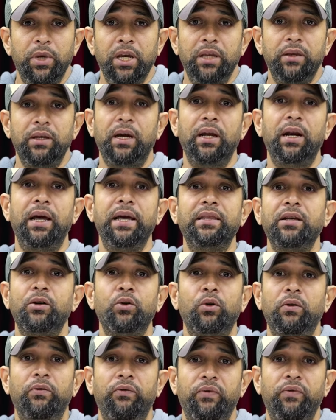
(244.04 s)
que la gente no
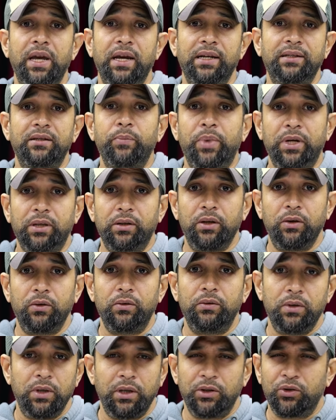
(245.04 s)
confía en ese partido,
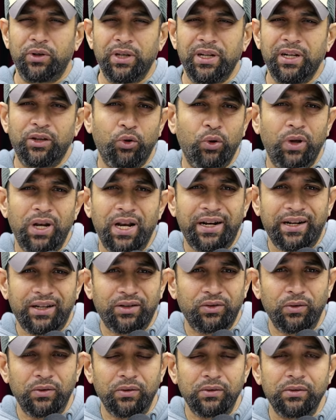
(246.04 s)
y eso tiene toda la
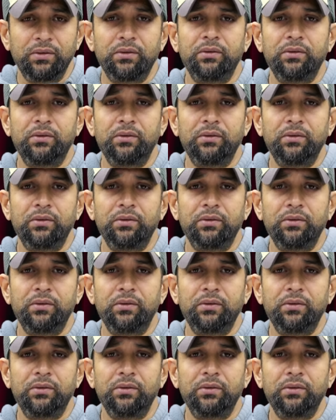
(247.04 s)
razón.